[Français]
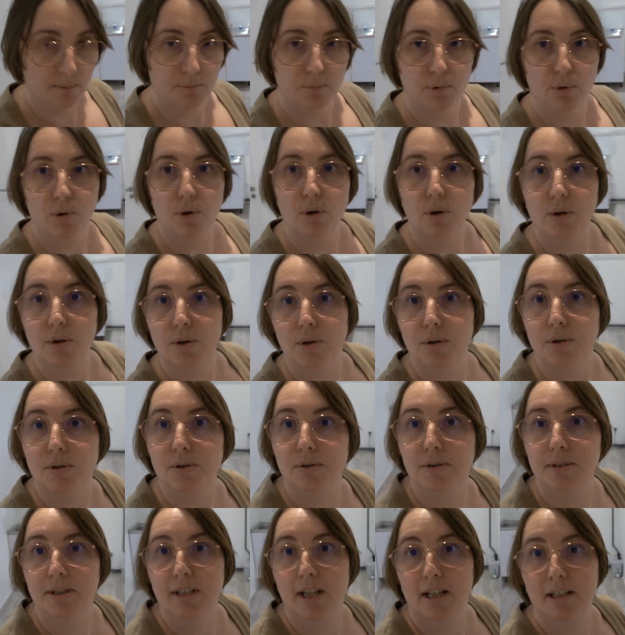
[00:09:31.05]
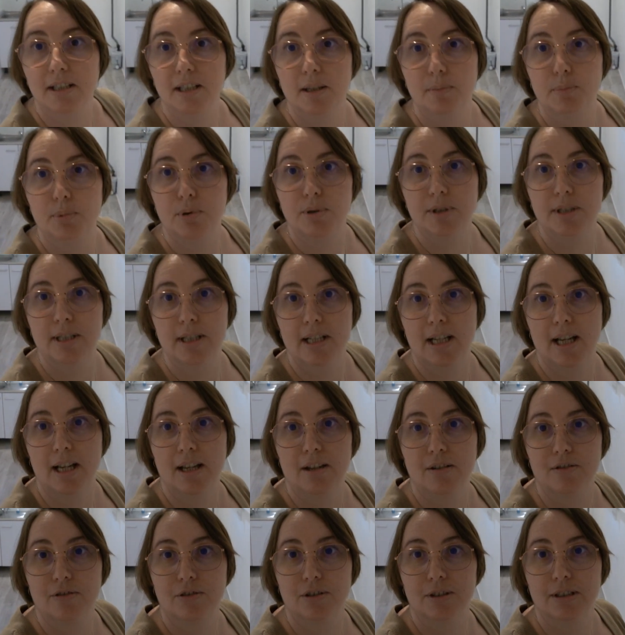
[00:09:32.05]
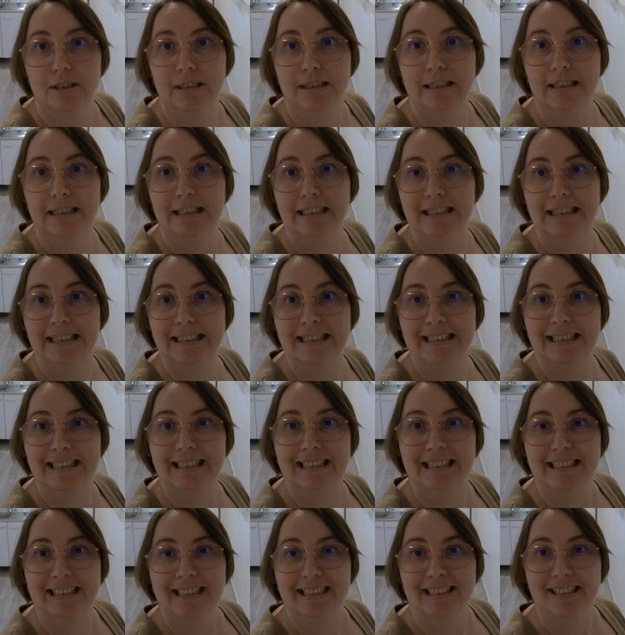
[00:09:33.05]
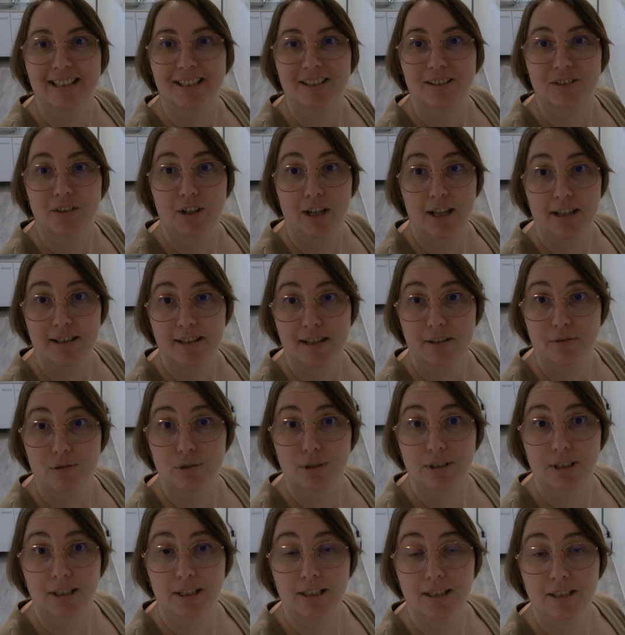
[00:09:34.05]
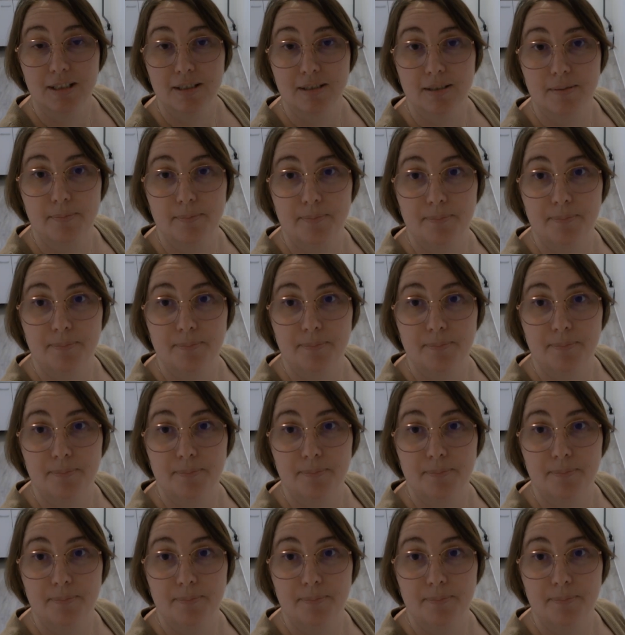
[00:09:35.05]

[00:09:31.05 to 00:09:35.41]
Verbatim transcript: pour euh, ce dernier petit live dans la savonnerie.